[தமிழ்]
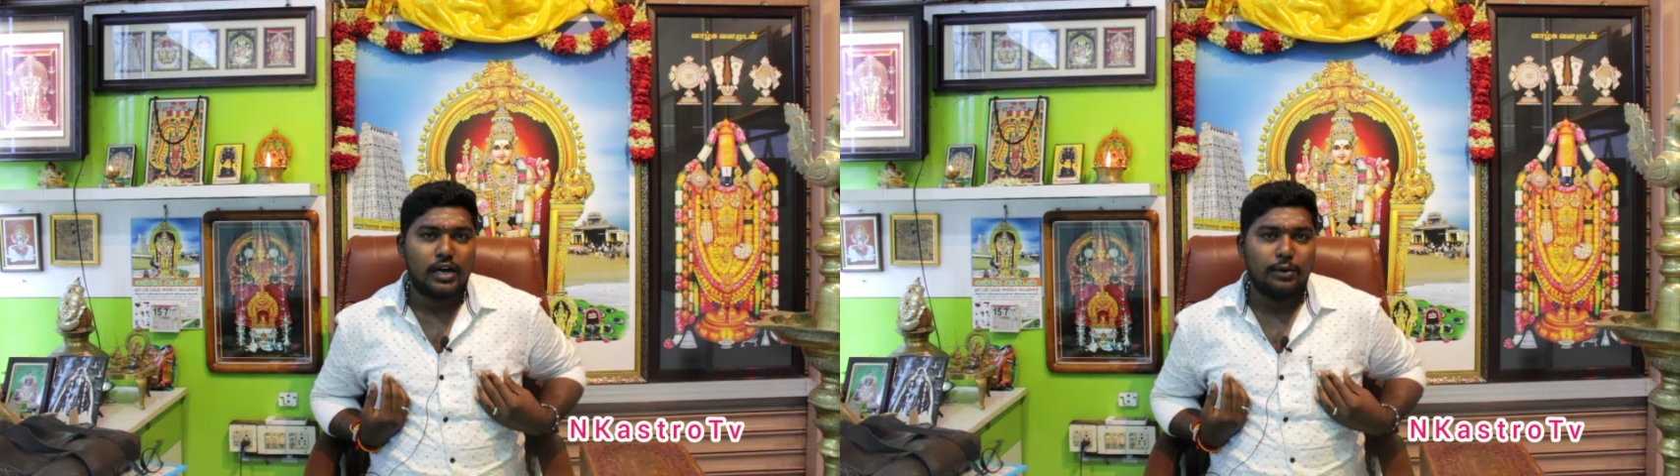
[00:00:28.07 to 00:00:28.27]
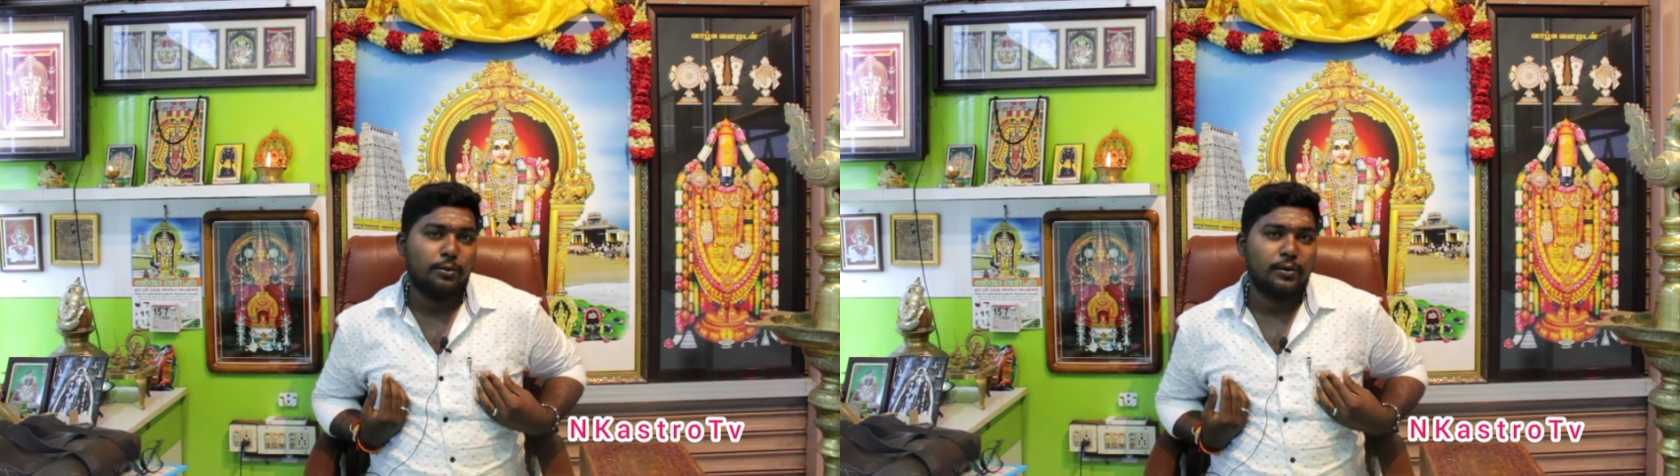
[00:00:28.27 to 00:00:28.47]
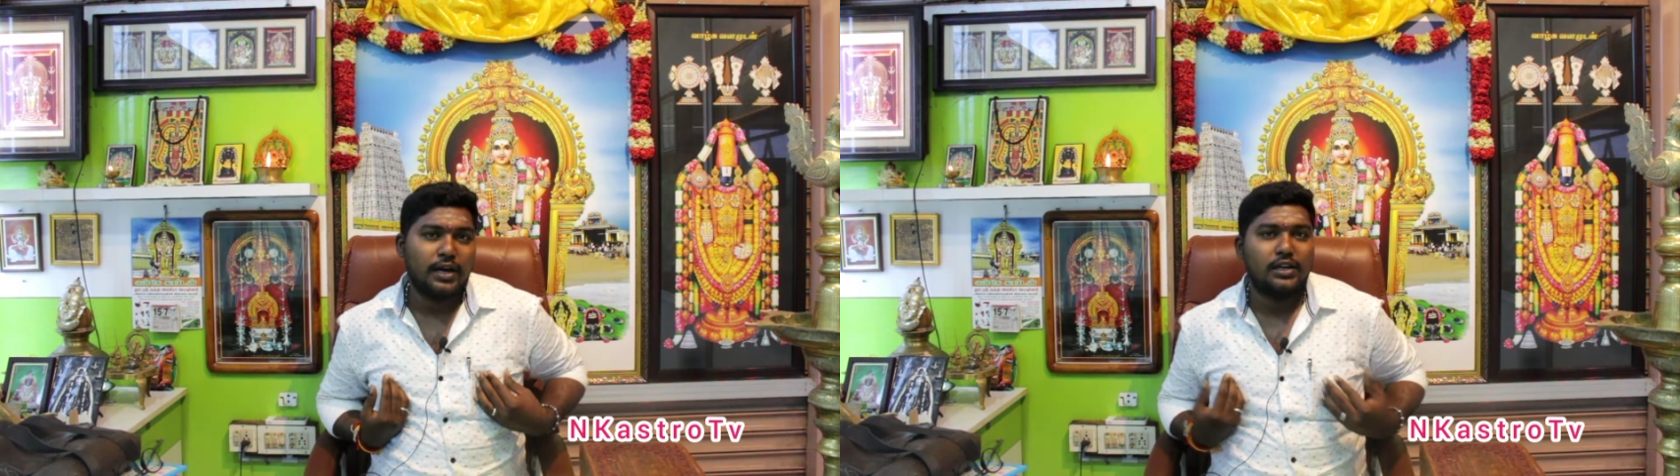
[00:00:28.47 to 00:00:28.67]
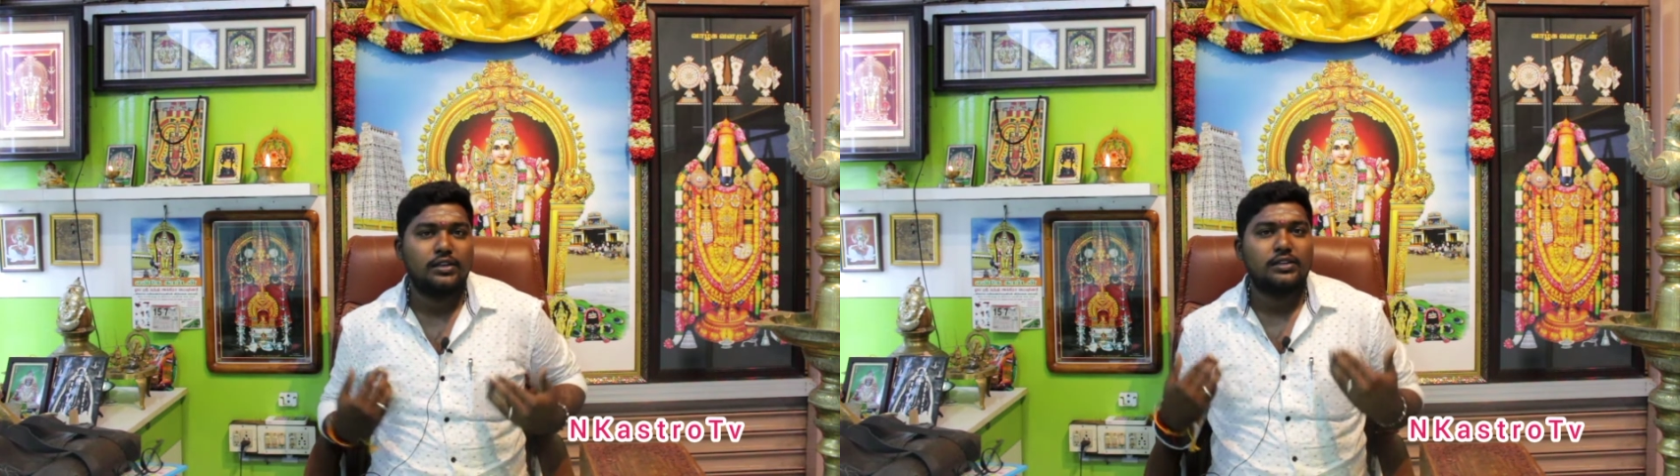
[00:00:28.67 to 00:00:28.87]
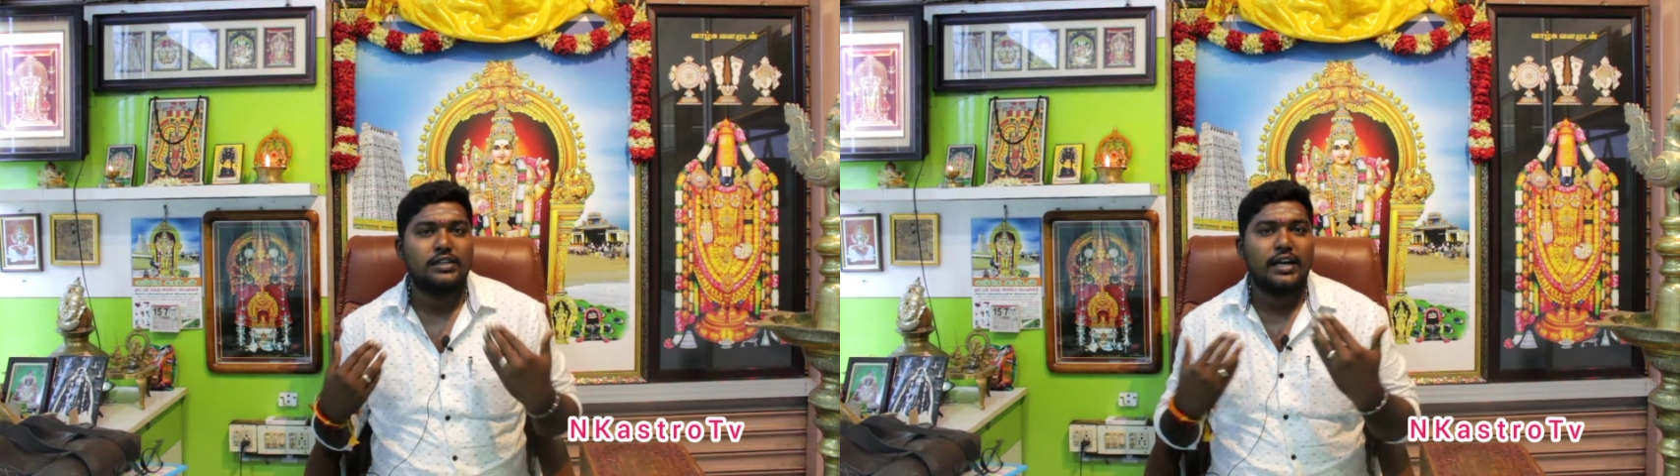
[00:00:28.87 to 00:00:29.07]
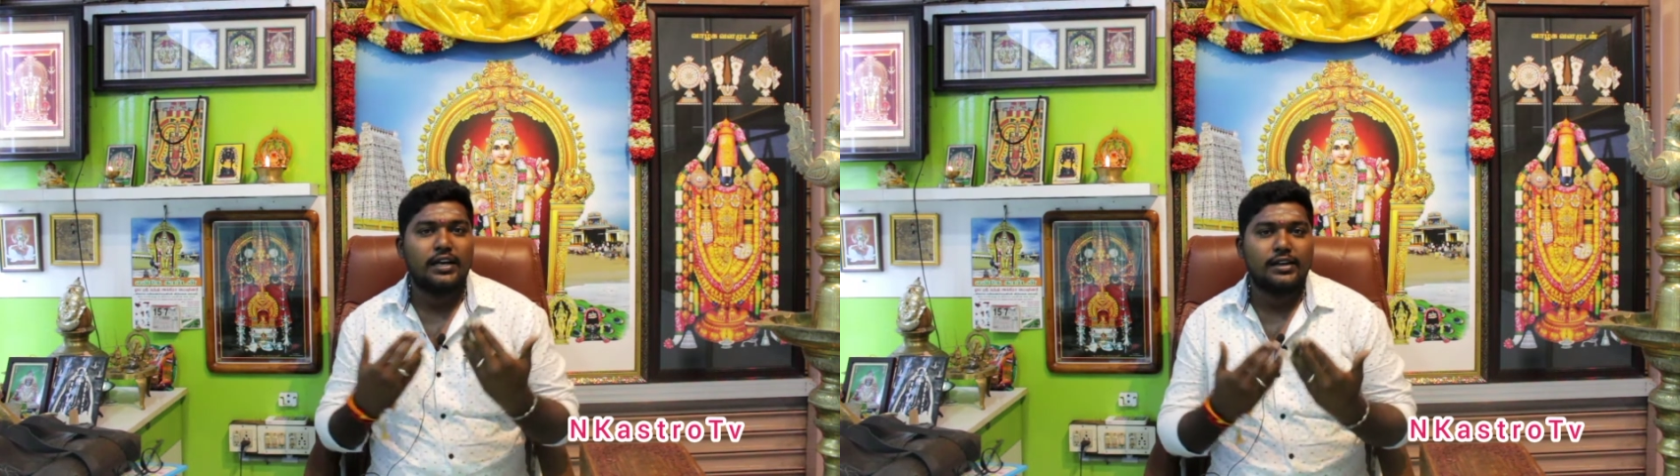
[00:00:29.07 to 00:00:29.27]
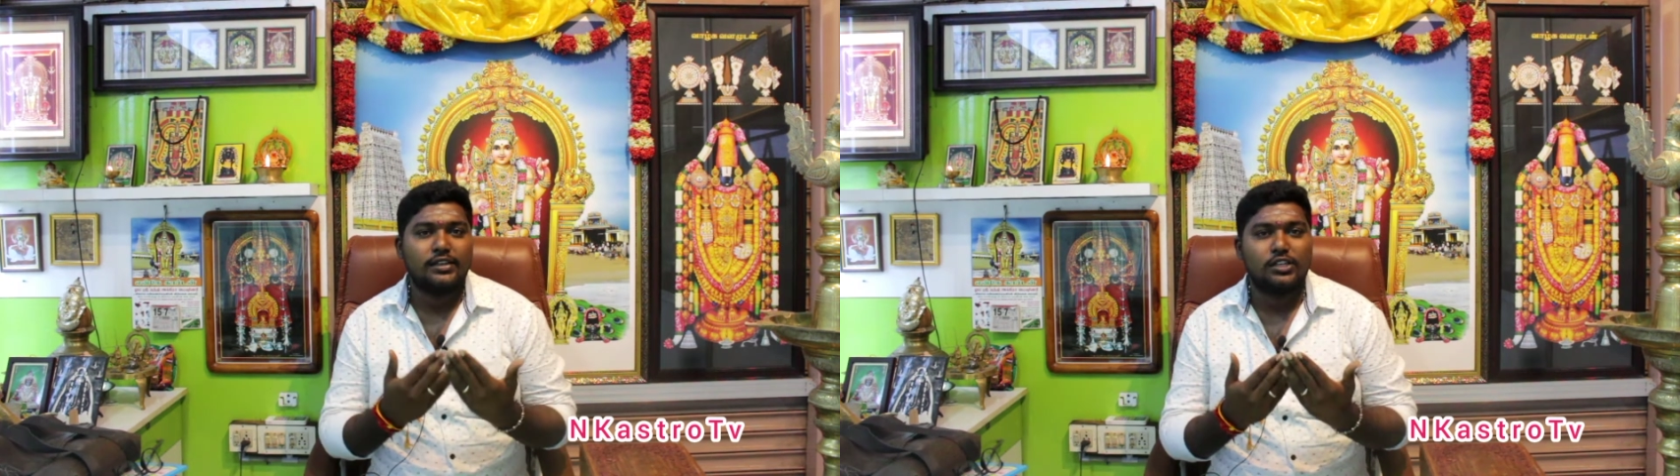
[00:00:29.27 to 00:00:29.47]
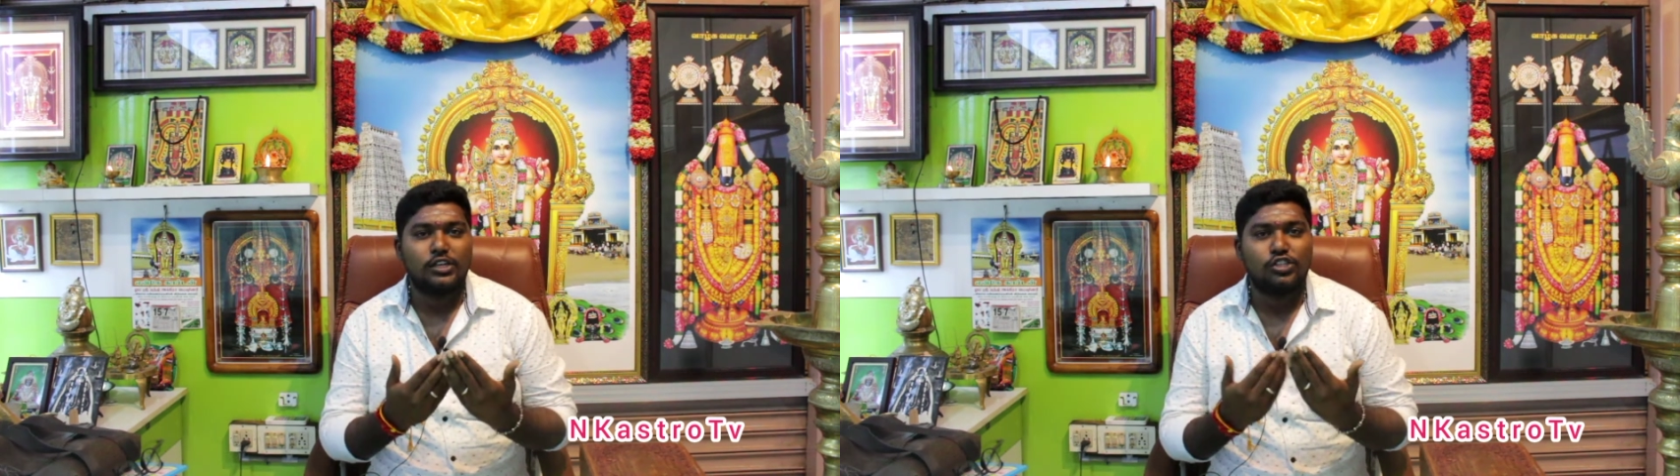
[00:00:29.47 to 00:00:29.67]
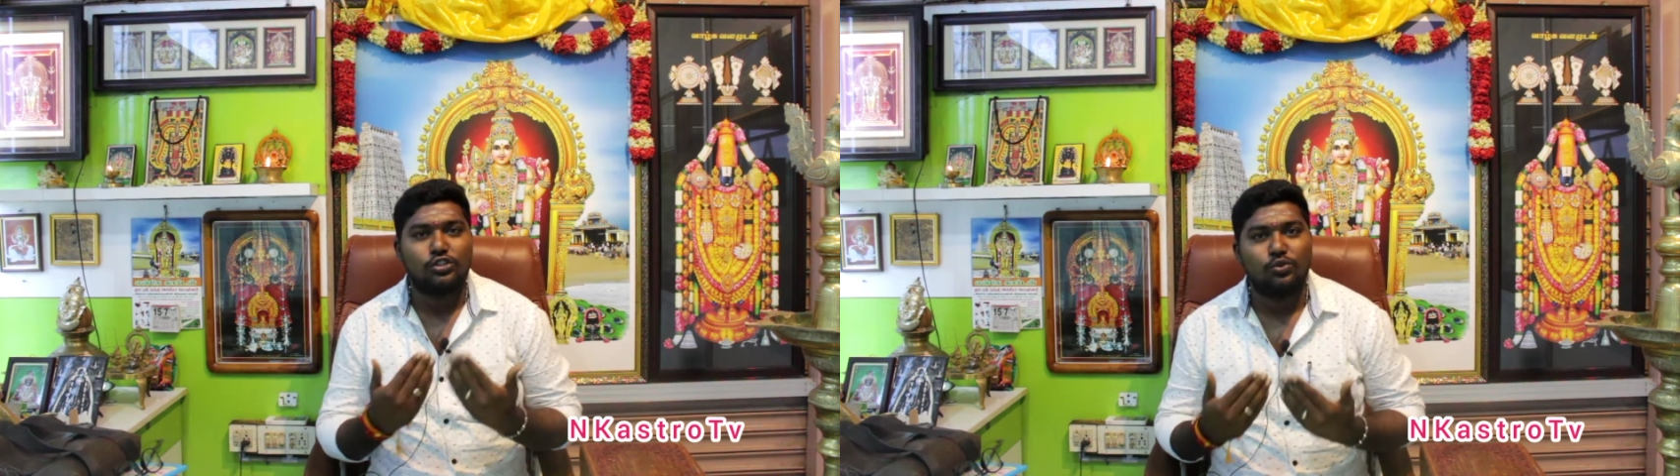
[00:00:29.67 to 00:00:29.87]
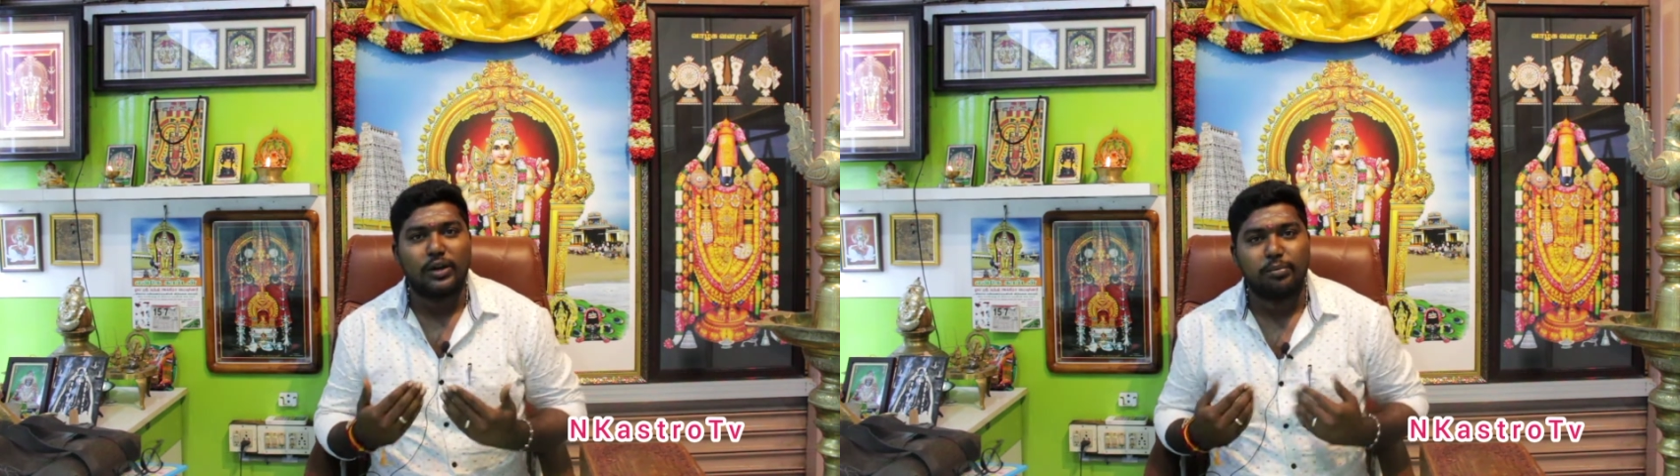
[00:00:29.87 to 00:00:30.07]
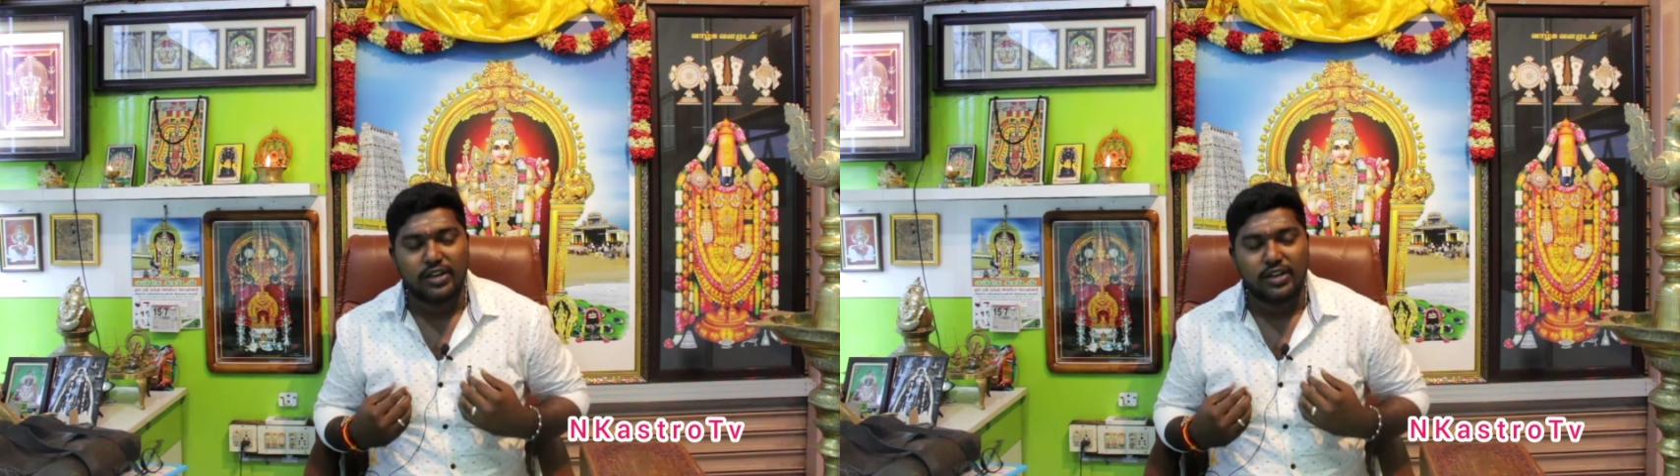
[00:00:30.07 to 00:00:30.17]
அனுபவங்கள் எனக்கு திருச்செந்தூரை